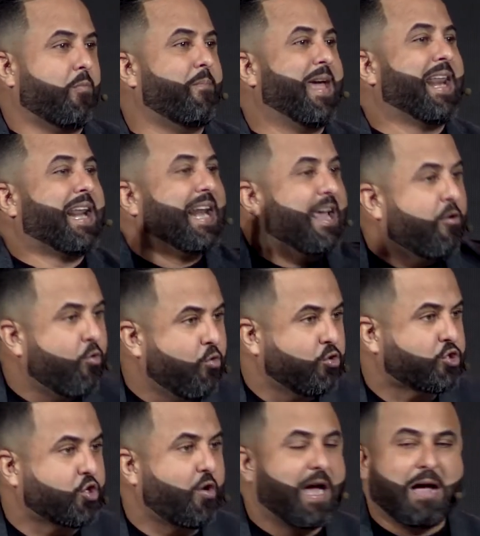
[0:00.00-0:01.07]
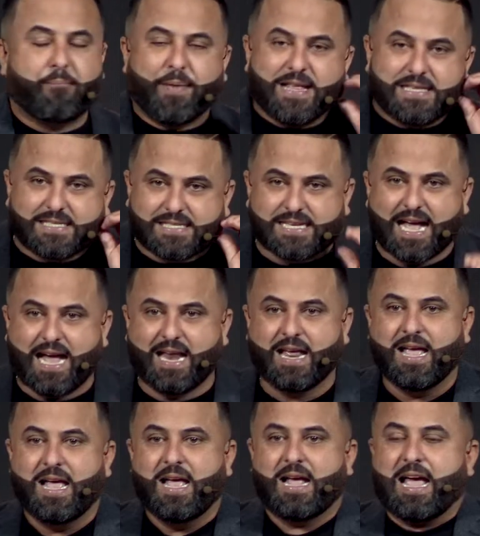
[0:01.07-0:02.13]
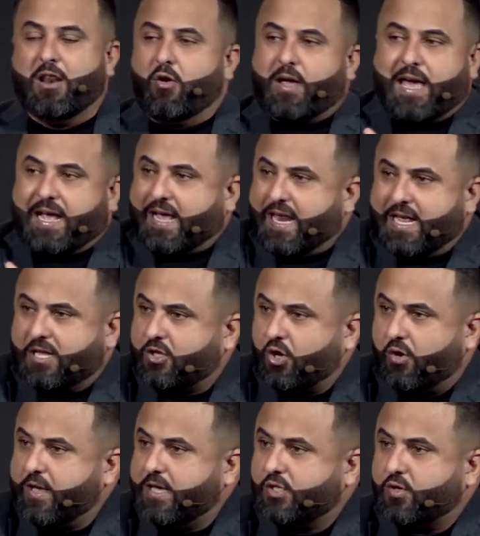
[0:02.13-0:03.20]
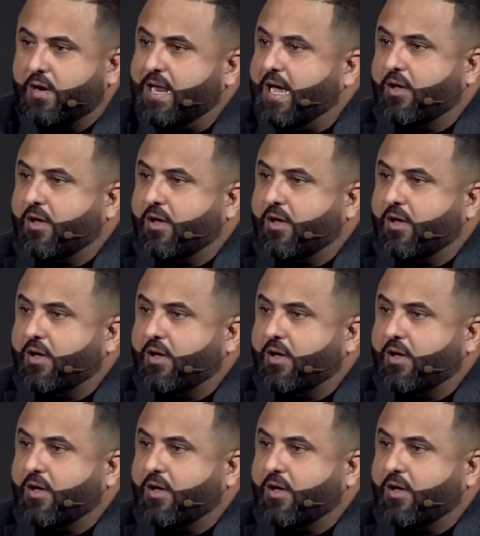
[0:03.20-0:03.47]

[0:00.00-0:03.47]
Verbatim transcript: Me rehuso a pensar que lo que Cristo hizo en la